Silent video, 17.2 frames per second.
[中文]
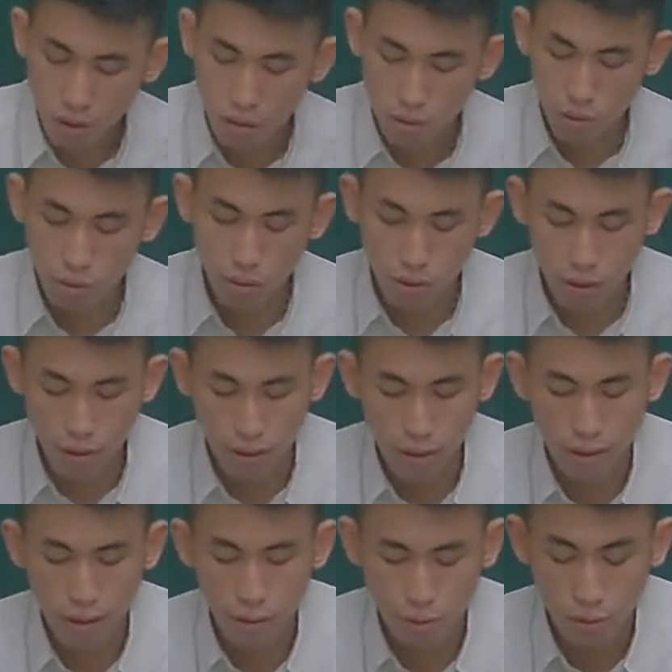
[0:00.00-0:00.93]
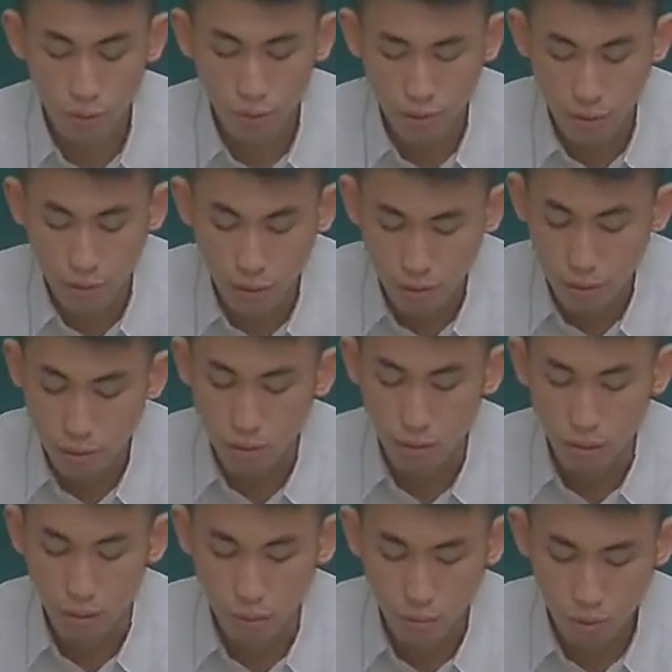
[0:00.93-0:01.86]
九九年台大税保这一
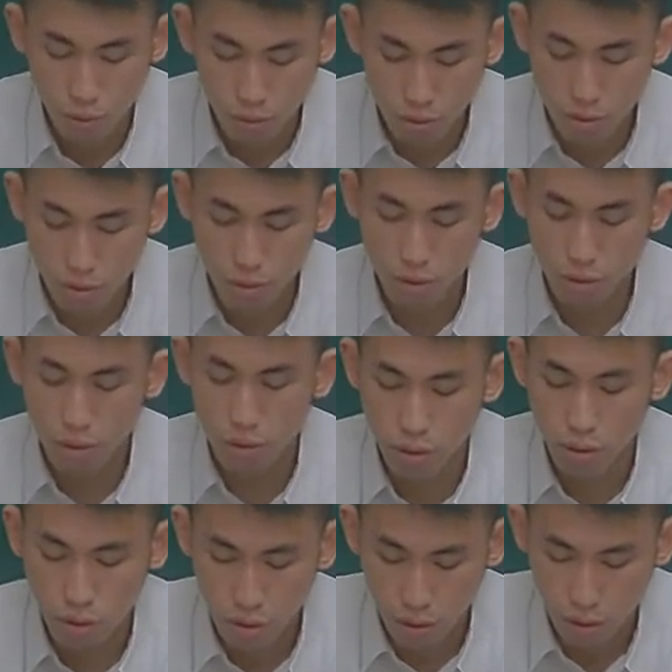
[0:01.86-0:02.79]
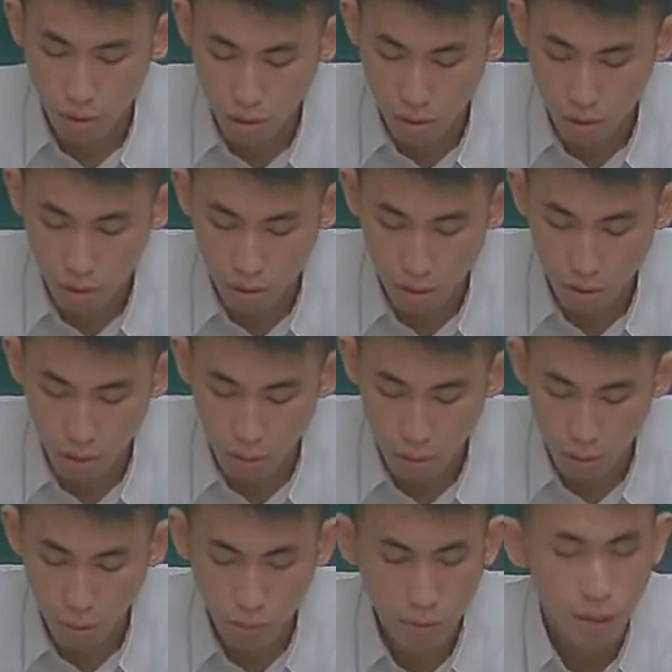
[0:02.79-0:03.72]
题哦，就是。呃，
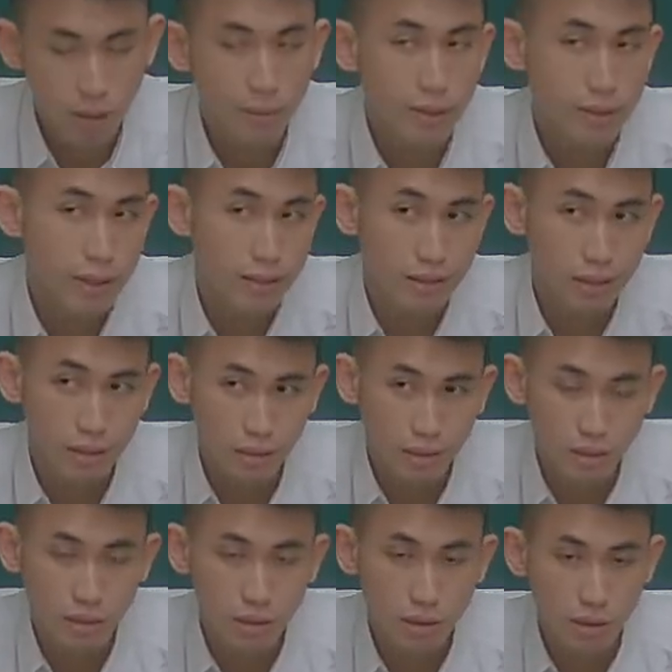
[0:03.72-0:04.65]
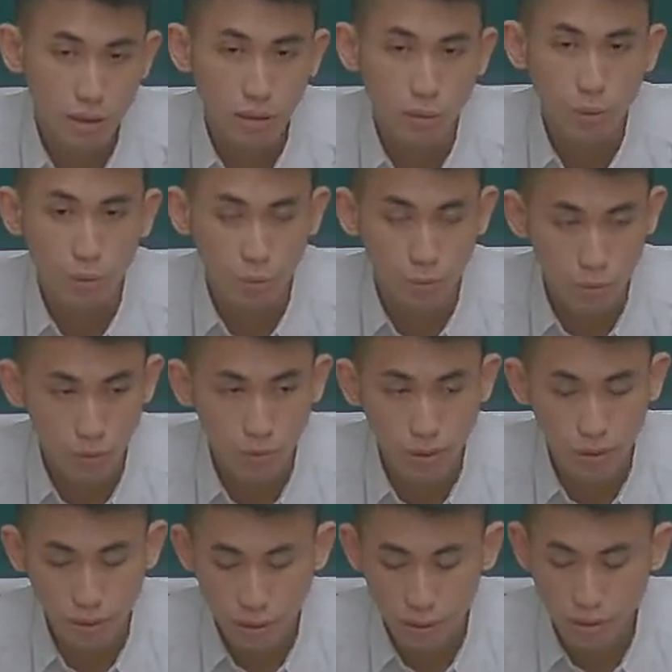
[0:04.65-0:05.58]
因为我们上礼拜在讲一些协议物的部
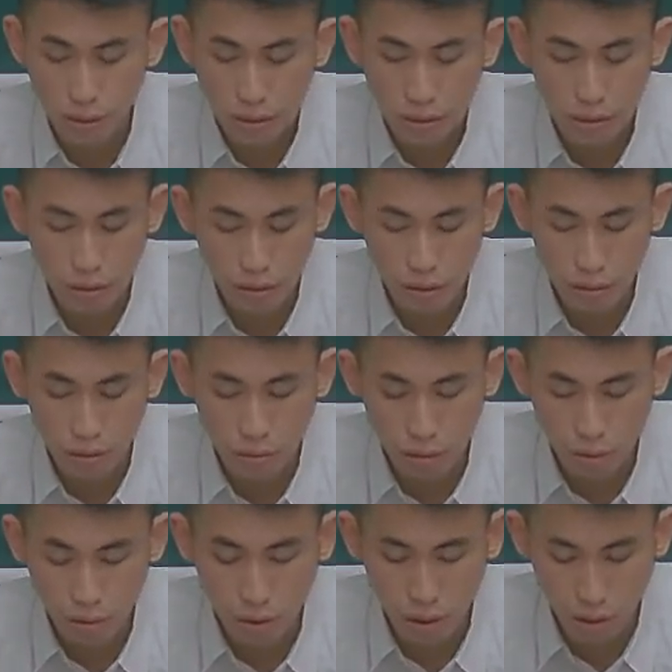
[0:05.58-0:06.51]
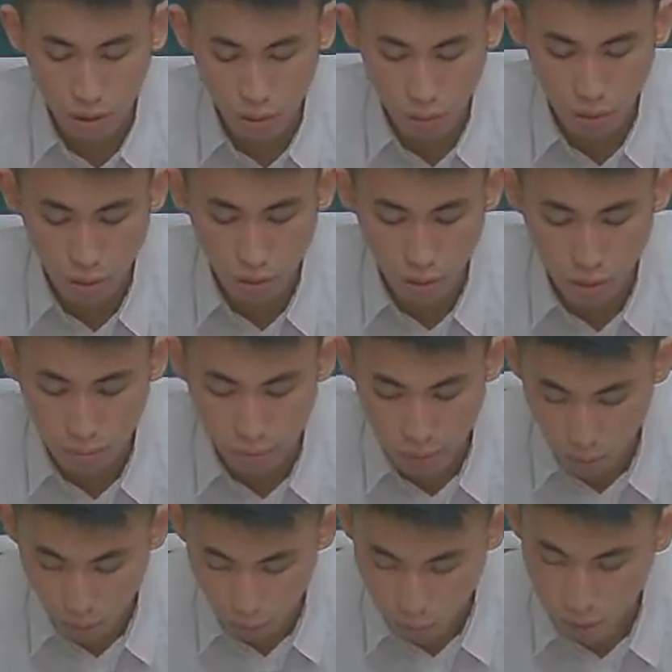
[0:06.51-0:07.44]
分，那这一题其实就跟协议物其实是比
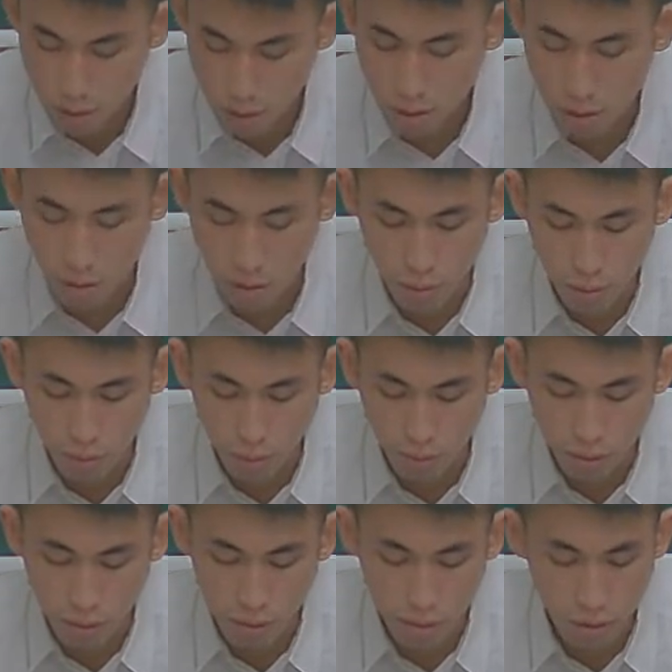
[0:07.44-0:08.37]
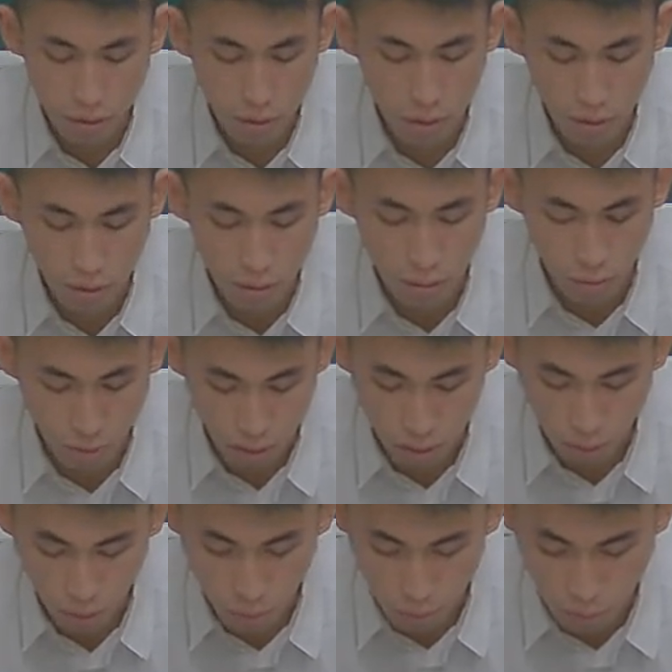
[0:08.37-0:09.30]
较有关系的，所以我们呢之前是有
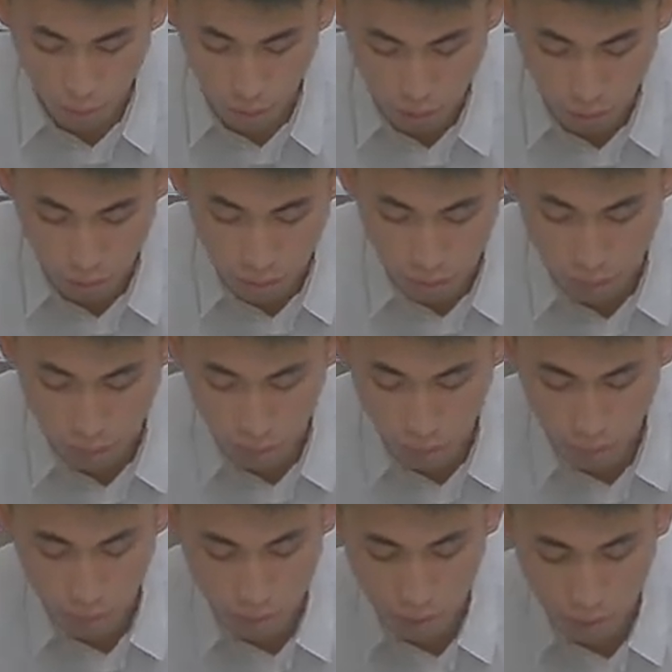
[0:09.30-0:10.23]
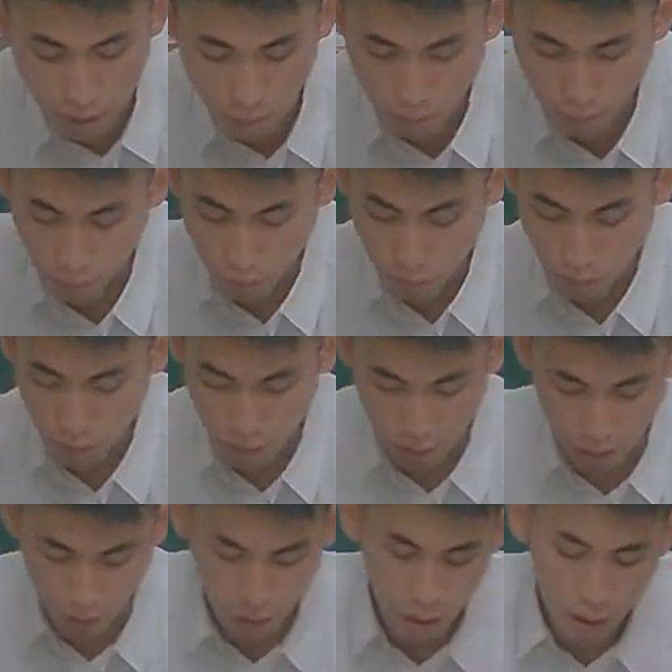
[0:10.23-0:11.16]
跳过嘛，那这地方帮大家补回
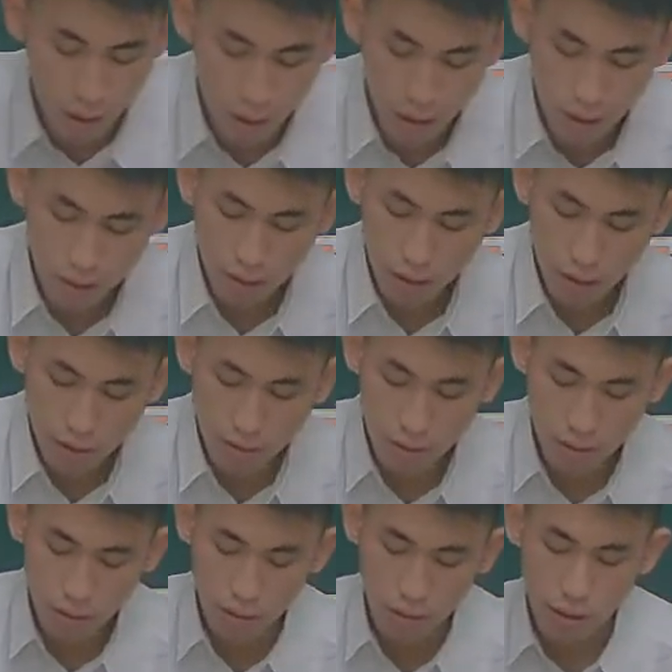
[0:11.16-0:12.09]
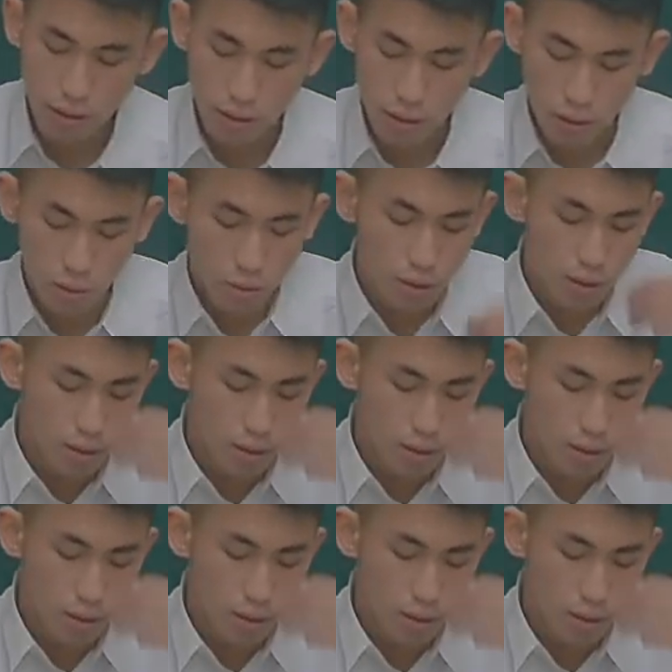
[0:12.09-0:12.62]
来。那这题在讲说，